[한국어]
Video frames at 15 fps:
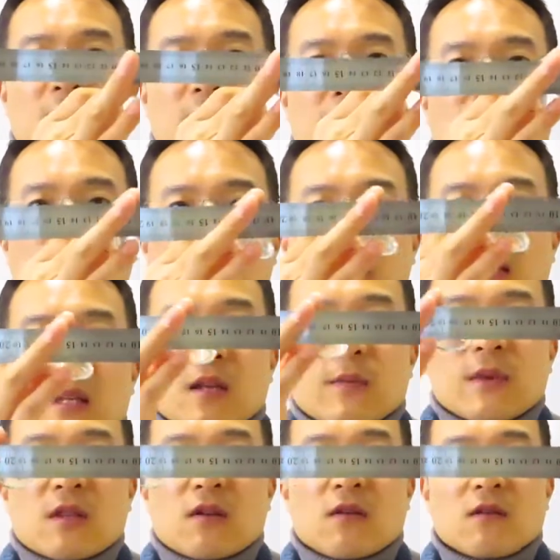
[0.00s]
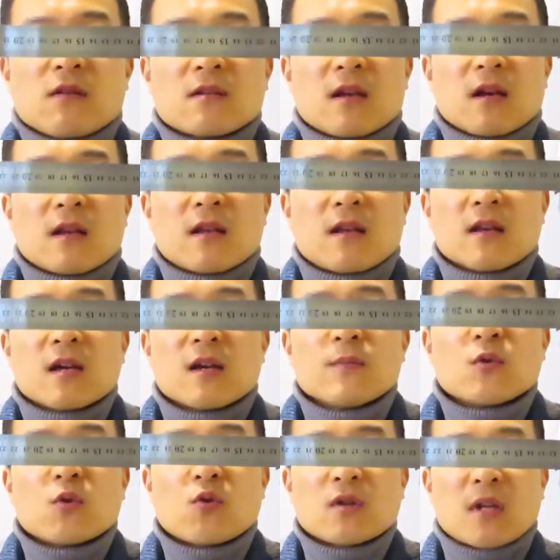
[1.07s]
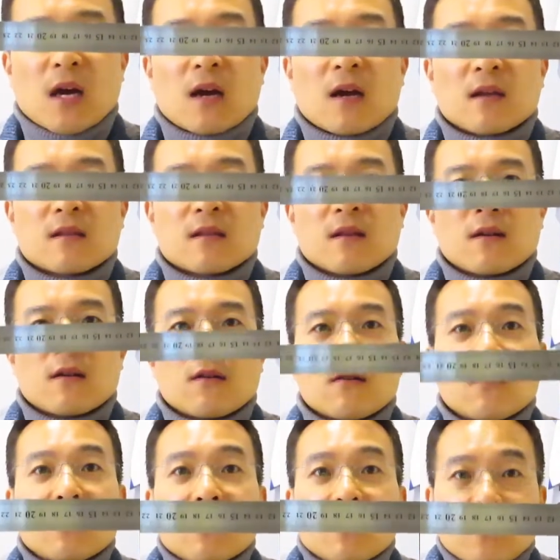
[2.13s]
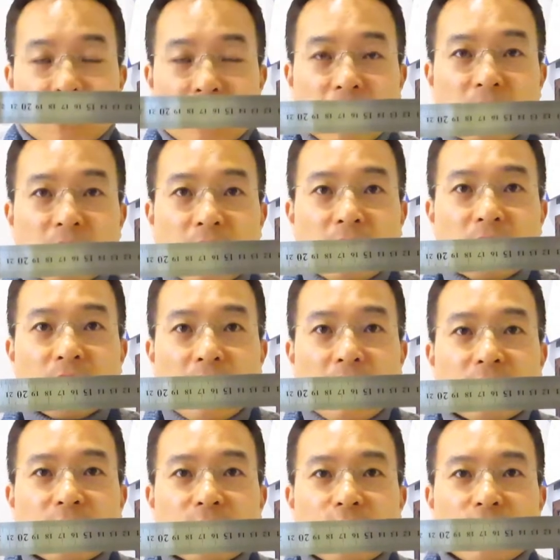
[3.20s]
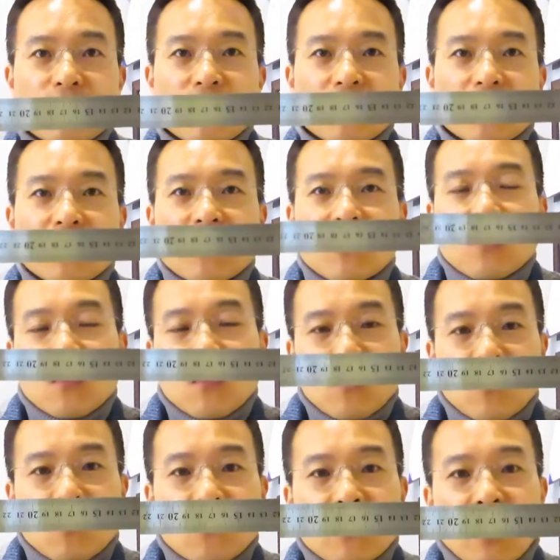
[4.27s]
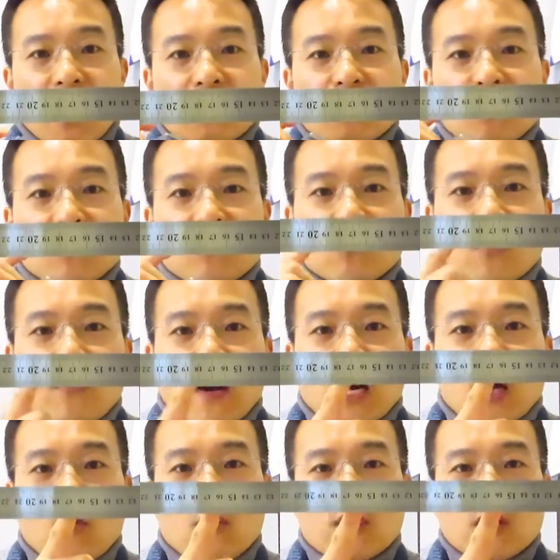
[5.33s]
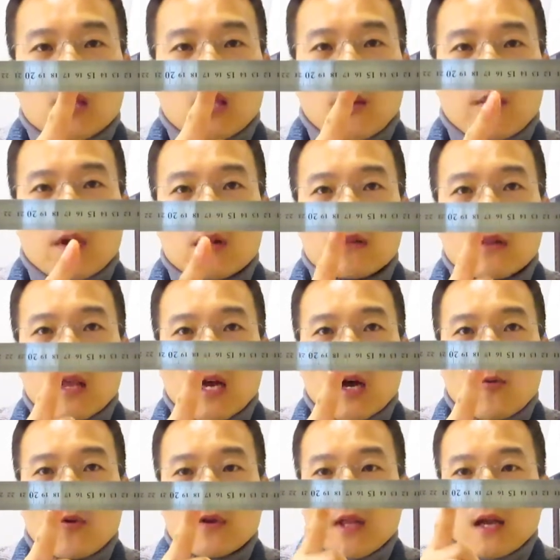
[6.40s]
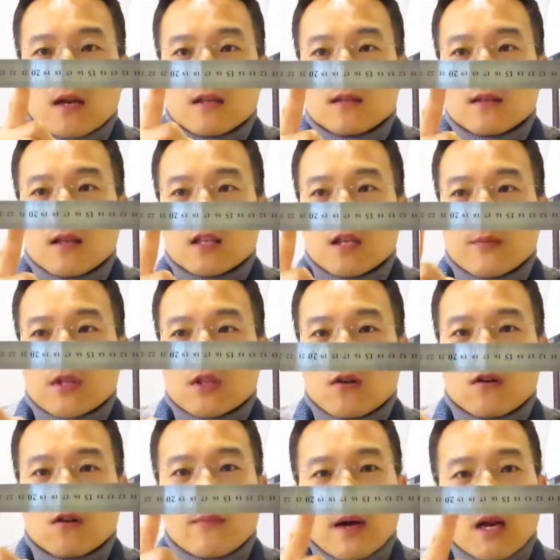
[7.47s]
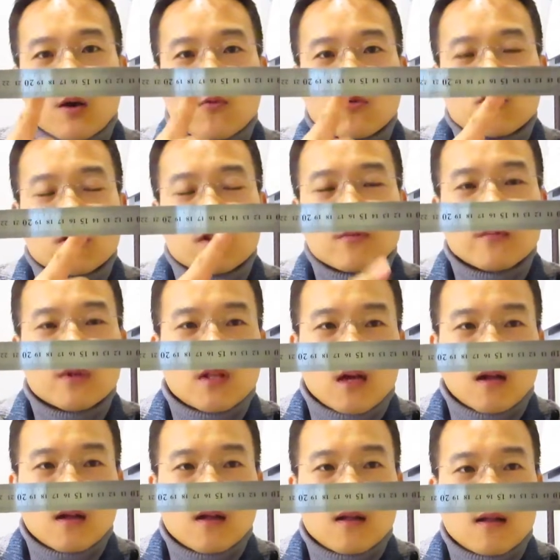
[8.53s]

30cm 짜리 금속 자가 있어요 이 자를 가지고 어, 양쪽 눈으로 바라보게 된다면 내가 원하는 센티미터를 바라볼 수 있습니다